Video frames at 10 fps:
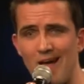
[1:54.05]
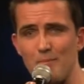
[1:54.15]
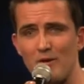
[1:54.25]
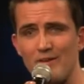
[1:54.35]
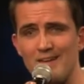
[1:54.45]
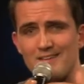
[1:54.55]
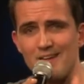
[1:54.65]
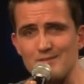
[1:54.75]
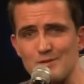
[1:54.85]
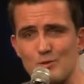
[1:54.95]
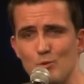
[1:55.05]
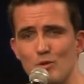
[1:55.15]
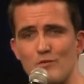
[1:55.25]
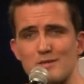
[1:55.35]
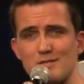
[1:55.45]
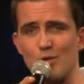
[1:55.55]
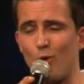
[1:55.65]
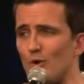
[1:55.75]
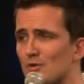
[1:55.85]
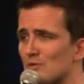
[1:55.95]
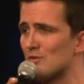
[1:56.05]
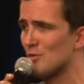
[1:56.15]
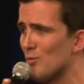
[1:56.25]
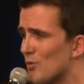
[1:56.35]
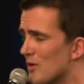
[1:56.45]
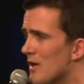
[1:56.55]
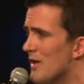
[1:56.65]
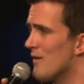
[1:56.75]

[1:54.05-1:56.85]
Aber wenn ich das tue, was ich heute tue,